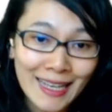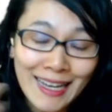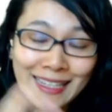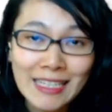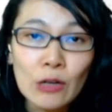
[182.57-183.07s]

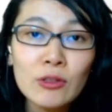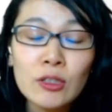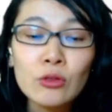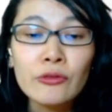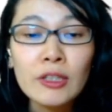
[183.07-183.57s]
engajar o
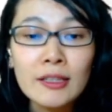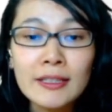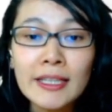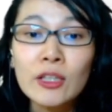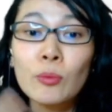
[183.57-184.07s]
setor
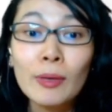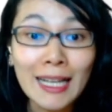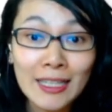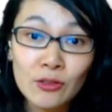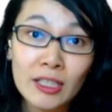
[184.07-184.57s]
financeiro
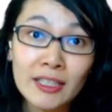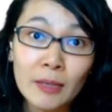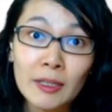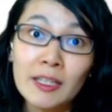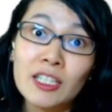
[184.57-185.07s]
para a
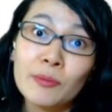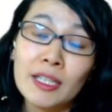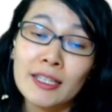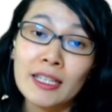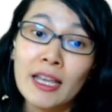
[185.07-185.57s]
sustentabilidade
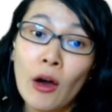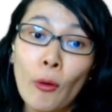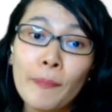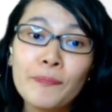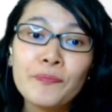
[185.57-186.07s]
empresarial.
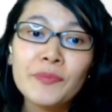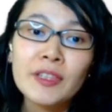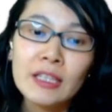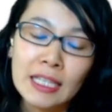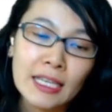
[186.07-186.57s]

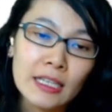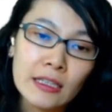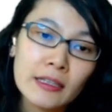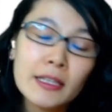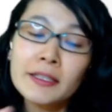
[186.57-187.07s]
Né?
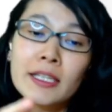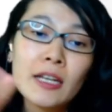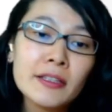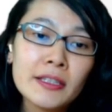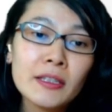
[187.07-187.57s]
E eles
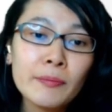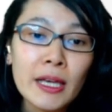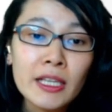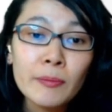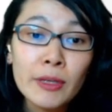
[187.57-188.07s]
criaram esse
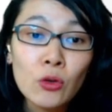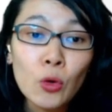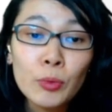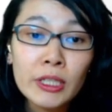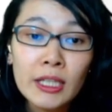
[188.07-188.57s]
tripé que pegou
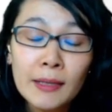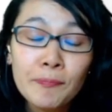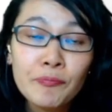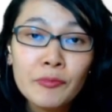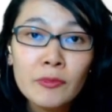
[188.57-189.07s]
porque
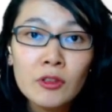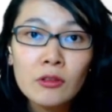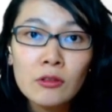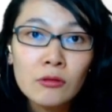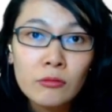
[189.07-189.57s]

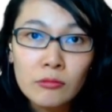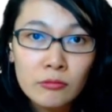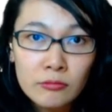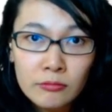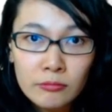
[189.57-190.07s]

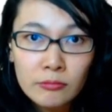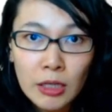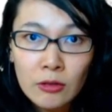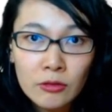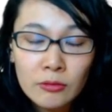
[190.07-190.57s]

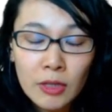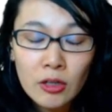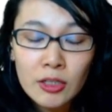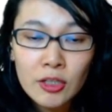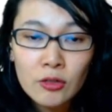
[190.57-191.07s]
uma, os
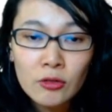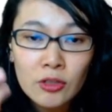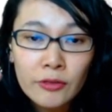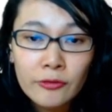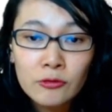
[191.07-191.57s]
maiores gestores
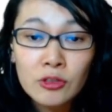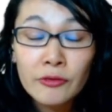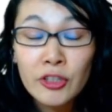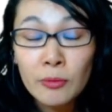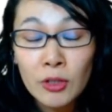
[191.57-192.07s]
de fundos de
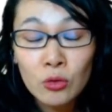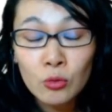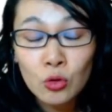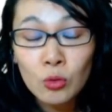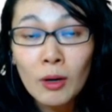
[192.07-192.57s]
investimentos do
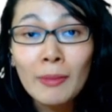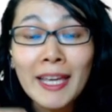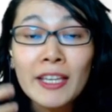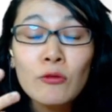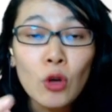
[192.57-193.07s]
mundo, como a
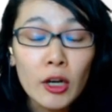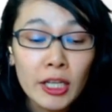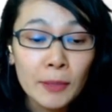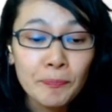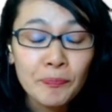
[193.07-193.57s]
BlackRock,